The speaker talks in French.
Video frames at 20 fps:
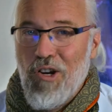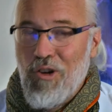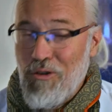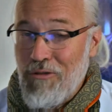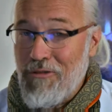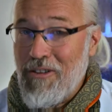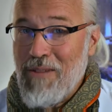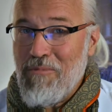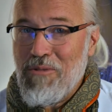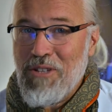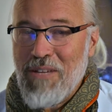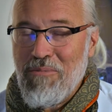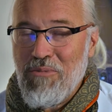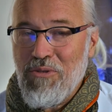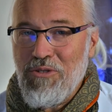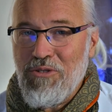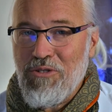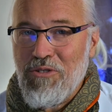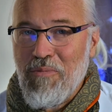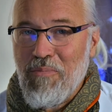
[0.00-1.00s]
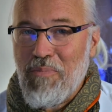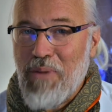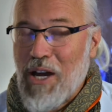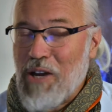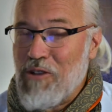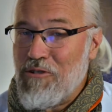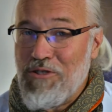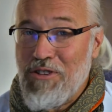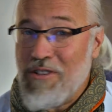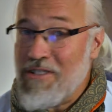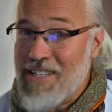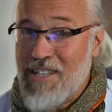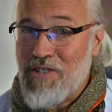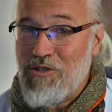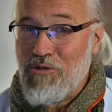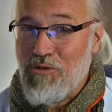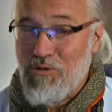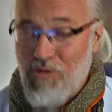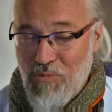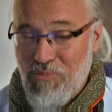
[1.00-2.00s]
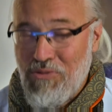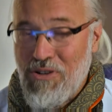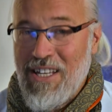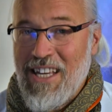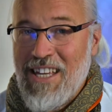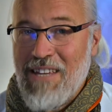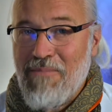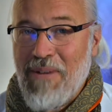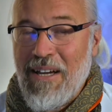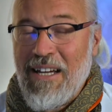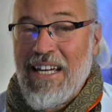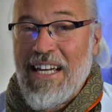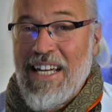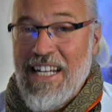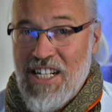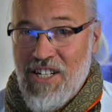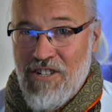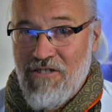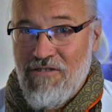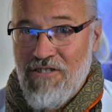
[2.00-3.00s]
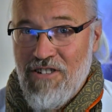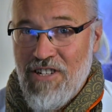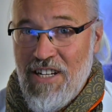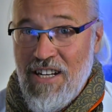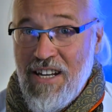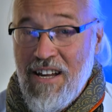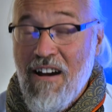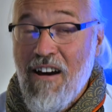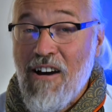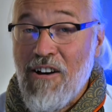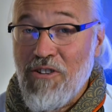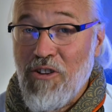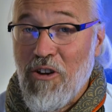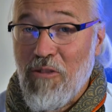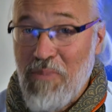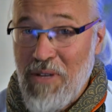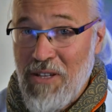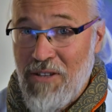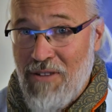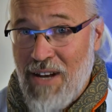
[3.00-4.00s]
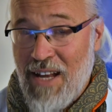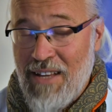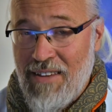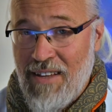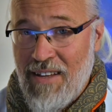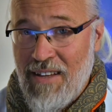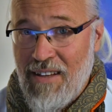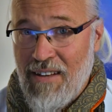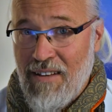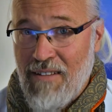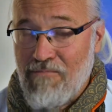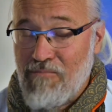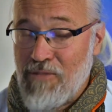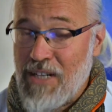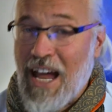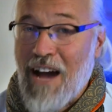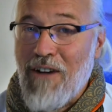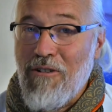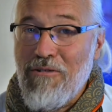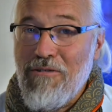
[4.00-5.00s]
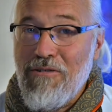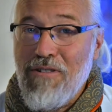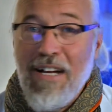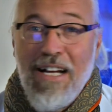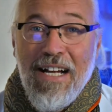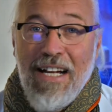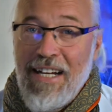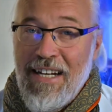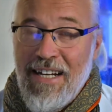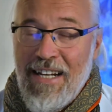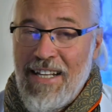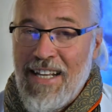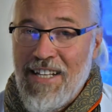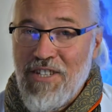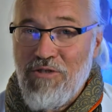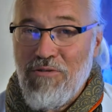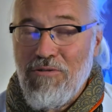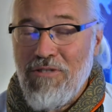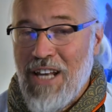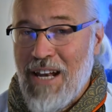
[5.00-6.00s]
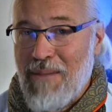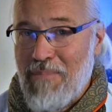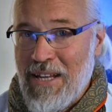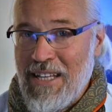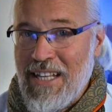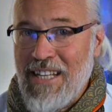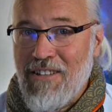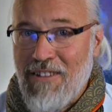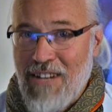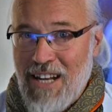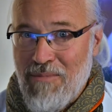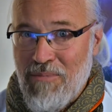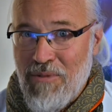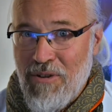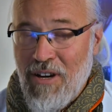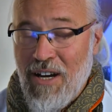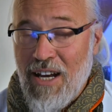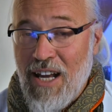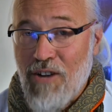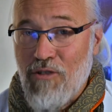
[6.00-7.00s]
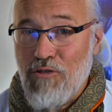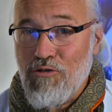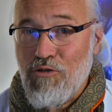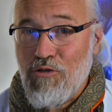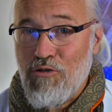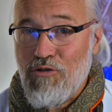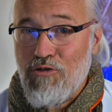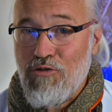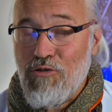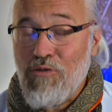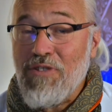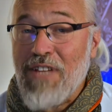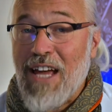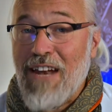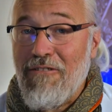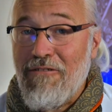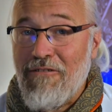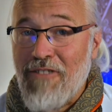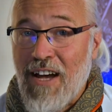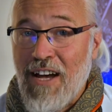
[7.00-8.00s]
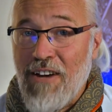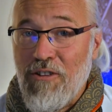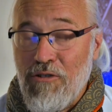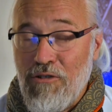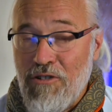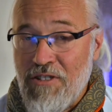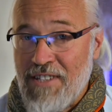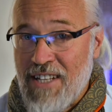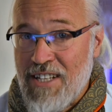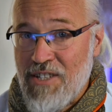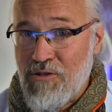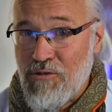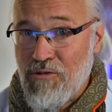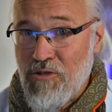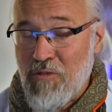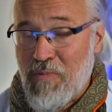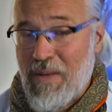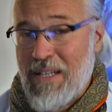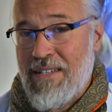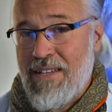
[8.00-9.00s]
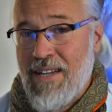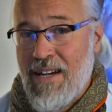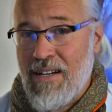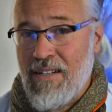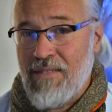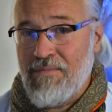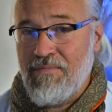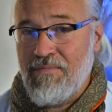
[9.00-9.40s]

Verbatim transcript: Le film débute par une succession de poignées de main échangées en orbite de la Terre. Là-haut, les nations de la planète collaborent à la construction d'Alpha, une station spatiale.